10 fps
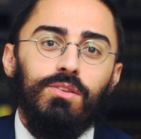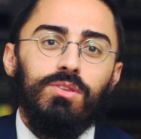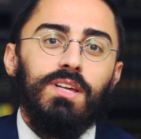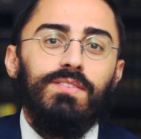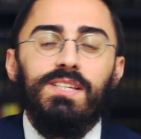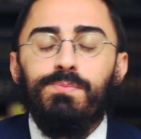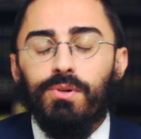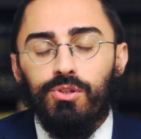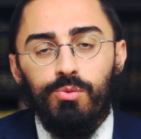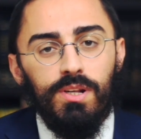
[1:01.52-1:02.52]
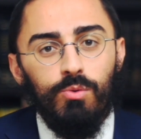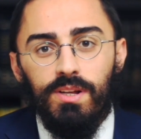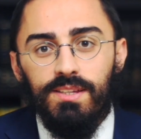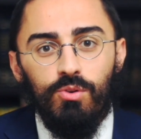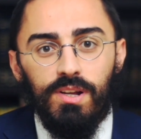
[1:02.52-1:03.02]
Notre travail spirituel doit
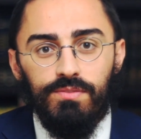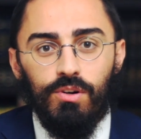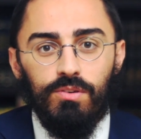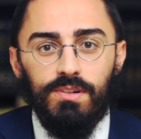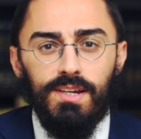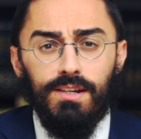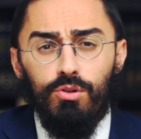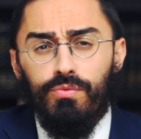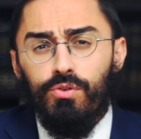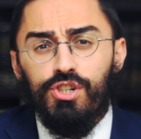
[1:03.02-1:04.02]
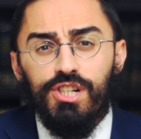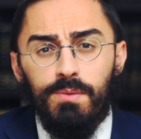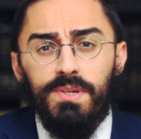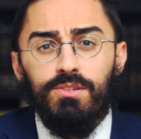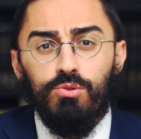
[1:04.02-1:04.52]
aller de l'avant. Il ne faut
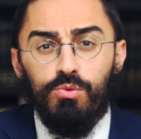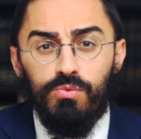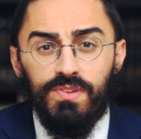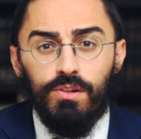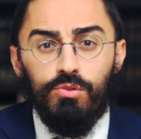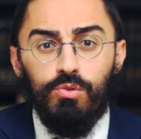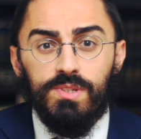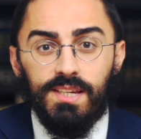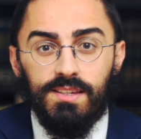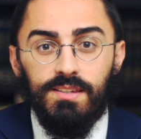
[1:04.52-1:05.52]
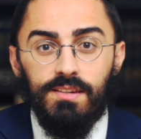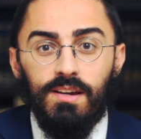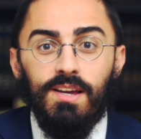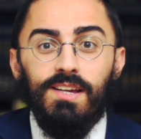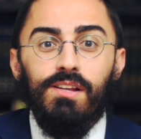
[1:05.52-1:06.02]
jamais se suffire de nos acquis.
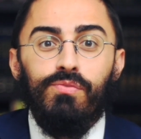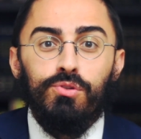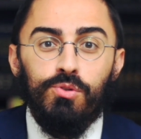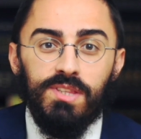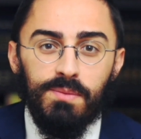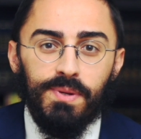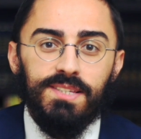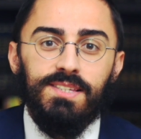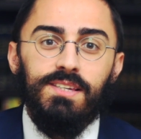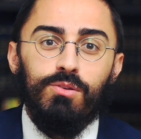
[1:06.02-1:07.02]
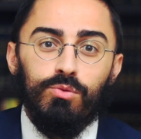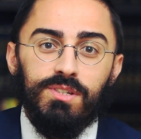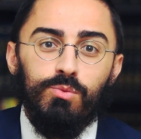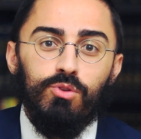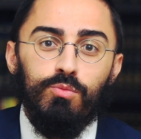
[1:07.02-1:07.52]
Il faut se dépasser et
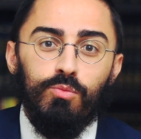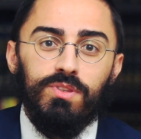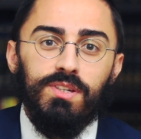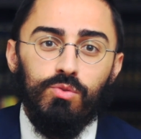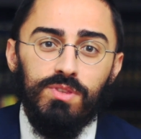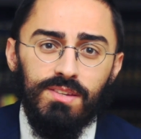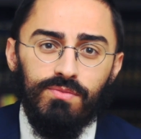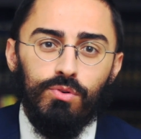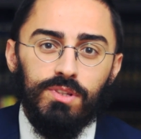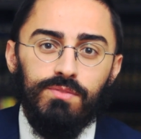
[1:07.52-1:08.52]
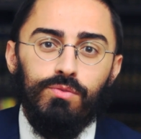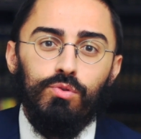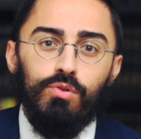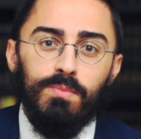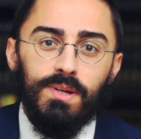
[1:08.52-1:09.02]
continuer de monter de niveau en
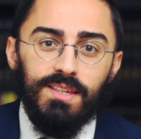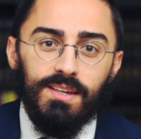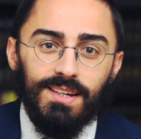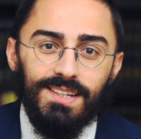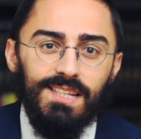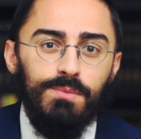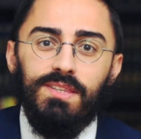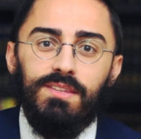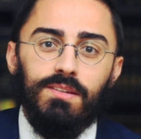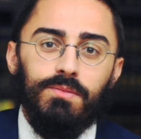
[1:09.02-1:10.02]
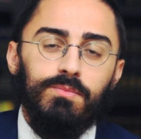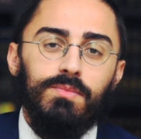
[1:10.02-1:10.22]
niveau de manière illimitée.